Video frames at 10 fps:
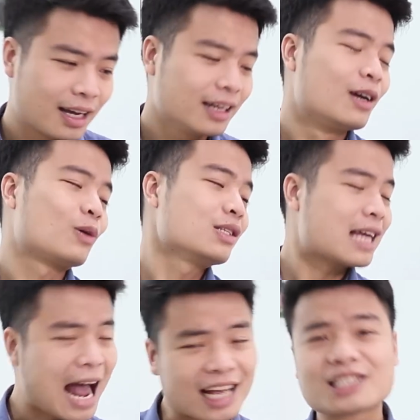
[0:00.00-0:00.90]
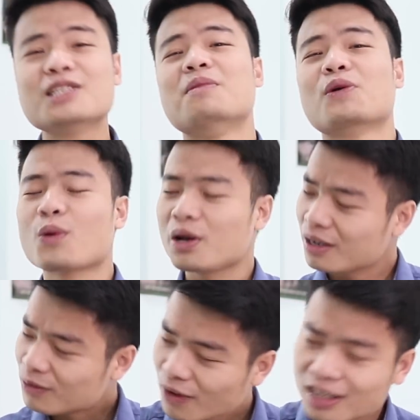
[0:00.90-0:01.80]
Đấy, còn giả sử mà cô ấy
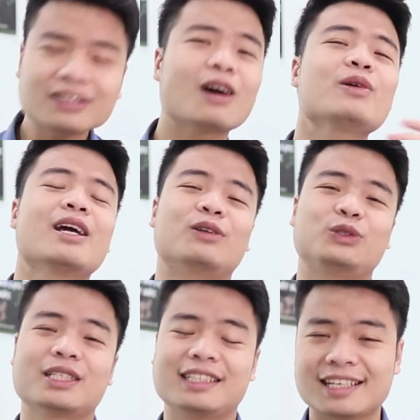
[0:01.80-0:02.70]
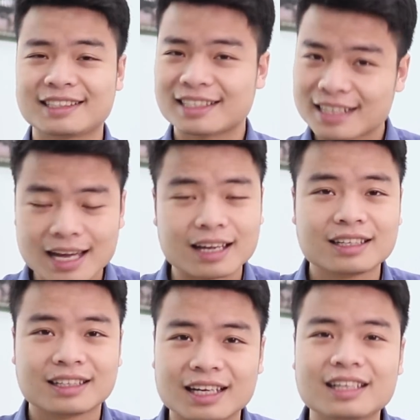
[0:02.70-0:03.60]
vẫn không hiểu được chuyện gì đang diễn ra,
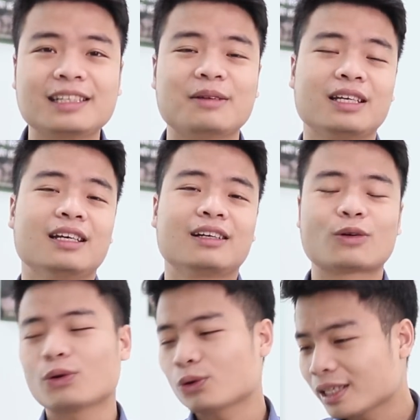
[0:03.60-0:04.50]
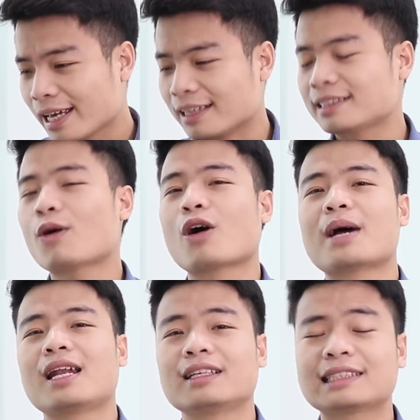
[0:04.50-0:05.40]
đấy, thì cô có thể sẽ
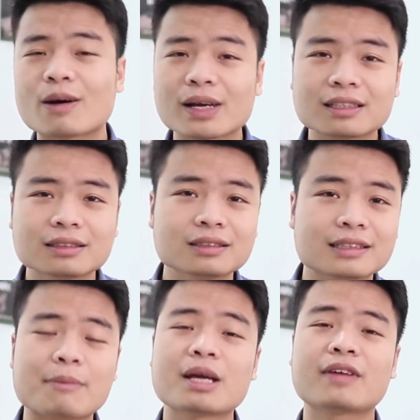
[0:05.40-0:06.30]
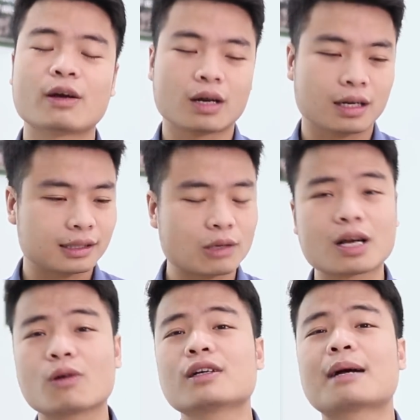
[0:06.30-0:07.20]
hỏi bạn là sao anh cứ ngắm em vậy, hoặc là sao
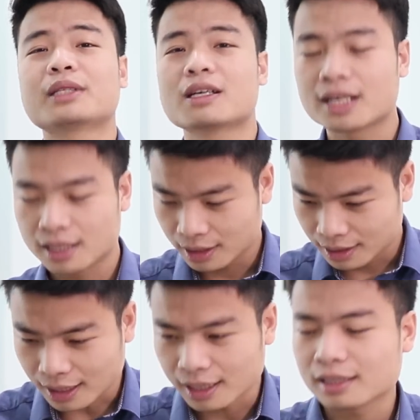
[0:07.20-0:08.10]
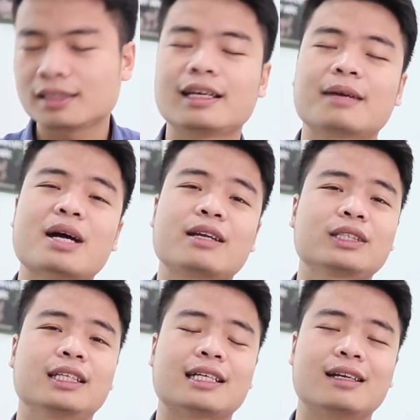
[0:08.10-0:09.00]
cậu cứ ngắm tớ vậy. Đấy, thì bạn
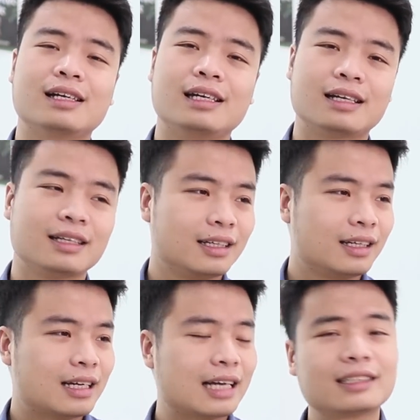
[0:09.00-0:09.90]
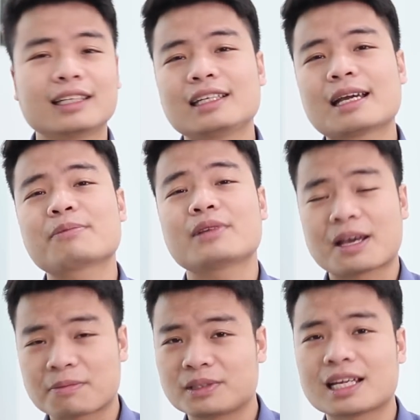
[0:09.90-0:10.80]
có thể trả lời là anh thấy em
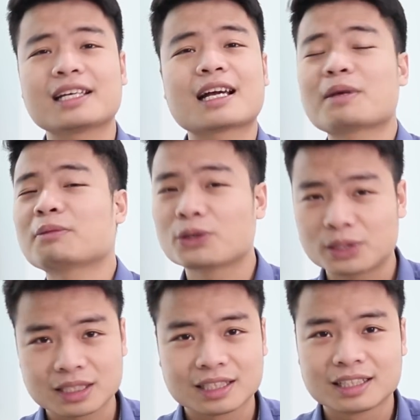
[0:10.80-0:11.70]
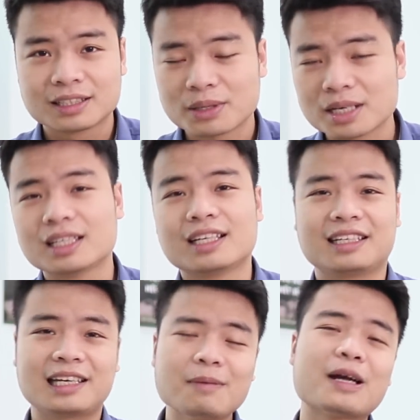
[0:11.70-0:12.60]
đẹp thì anh ngắm em thôi, đúng không?
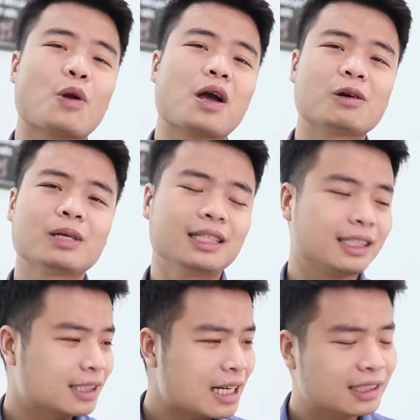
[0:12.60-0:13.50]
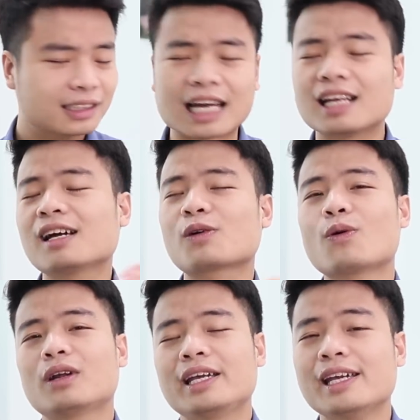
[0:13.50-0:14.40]
Thì khi bạn nói câu đấy thì chắc chắn là
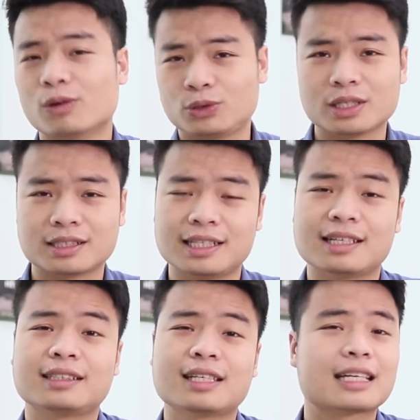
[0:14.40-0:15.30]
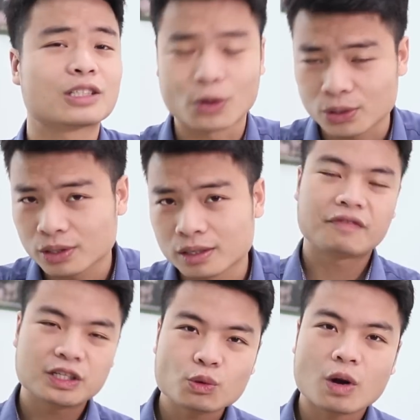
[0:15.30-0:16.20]
cô đã hiểu chuyện gì đang diễn ra rồi. Một
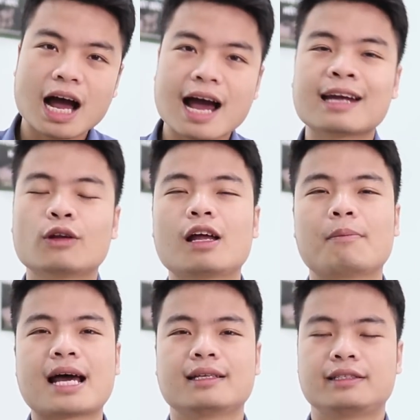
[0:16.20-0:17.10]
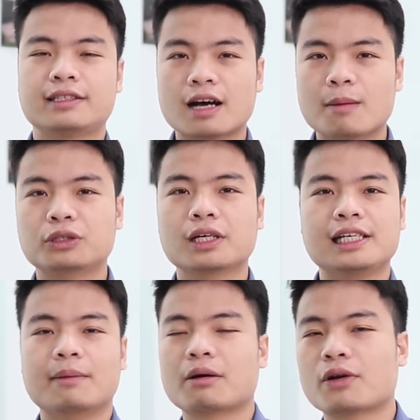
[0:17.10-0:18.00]
cái ví dụ hai đó là bạn chờ một
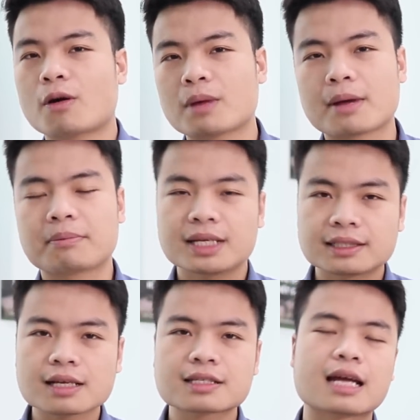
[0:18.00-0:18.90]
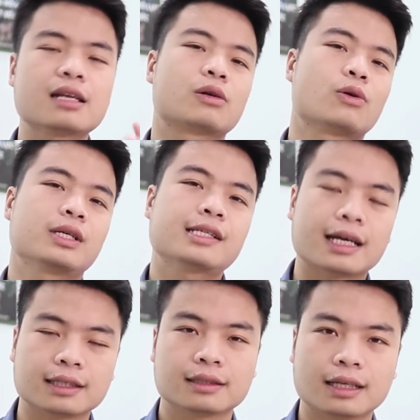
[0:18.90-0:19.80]
thời điểm nào đó mà bạn biết chắc chắn là cô ấy
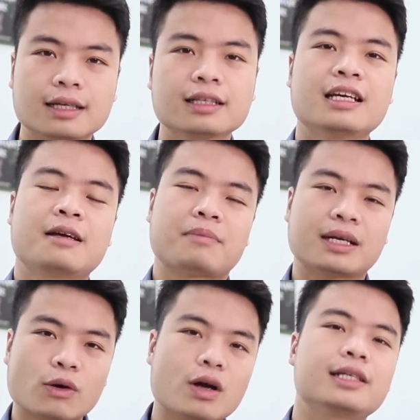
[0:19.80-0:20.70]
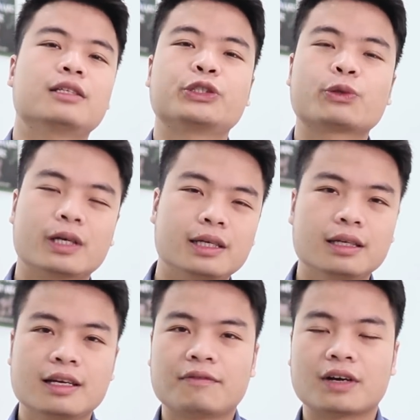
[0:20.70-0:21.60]
rảnh. Đấy, bạn gọi điện cho cô ấy,
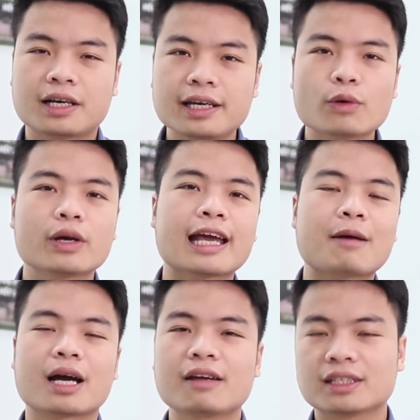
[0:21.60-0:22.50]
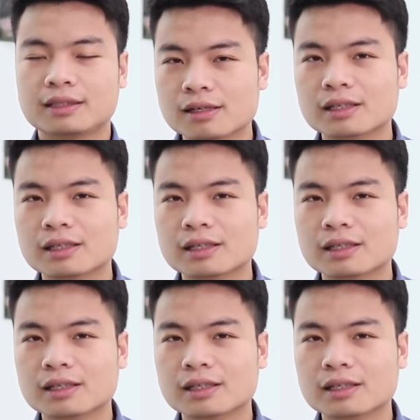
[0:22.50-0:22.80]
và khi cô ấy nghe máy, và